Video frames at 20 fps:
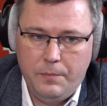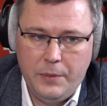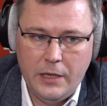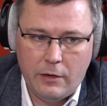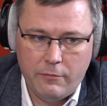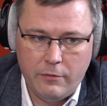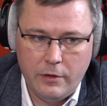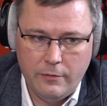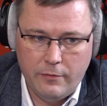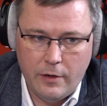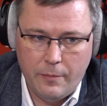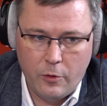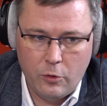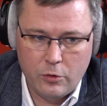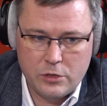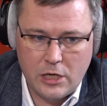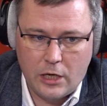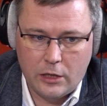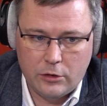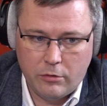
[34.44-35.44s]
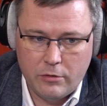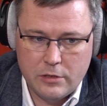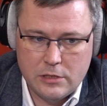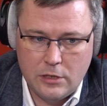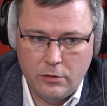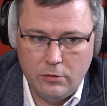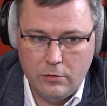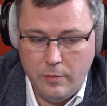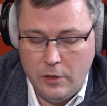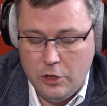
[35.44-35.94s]
первые вопросы, которые
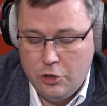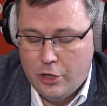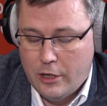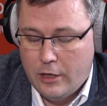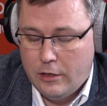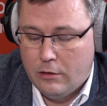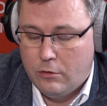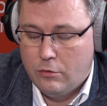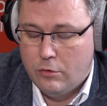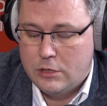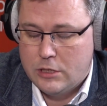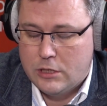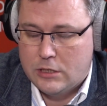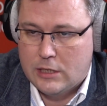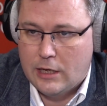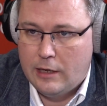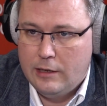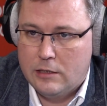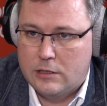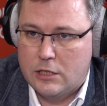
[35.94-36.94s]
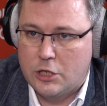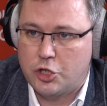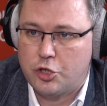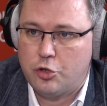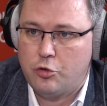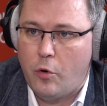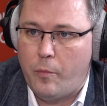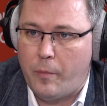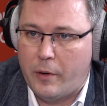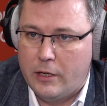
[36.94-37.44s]
задают минчане гости столицы,
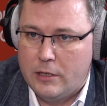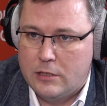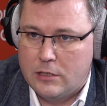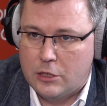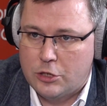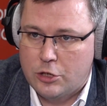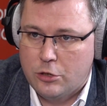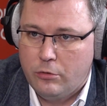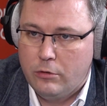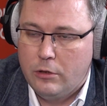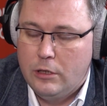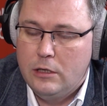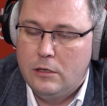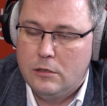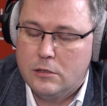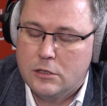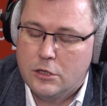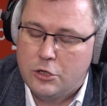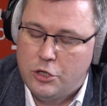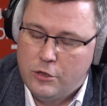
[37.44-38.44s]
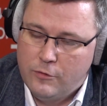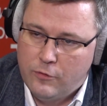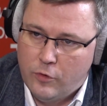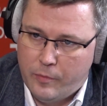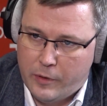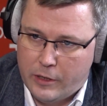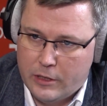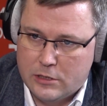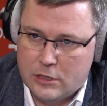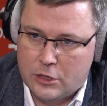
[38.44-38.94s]
что произошло и из-за
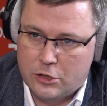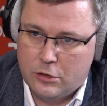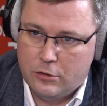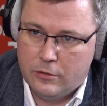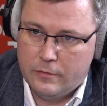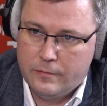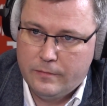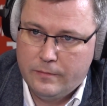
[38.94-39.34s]
чего произошло?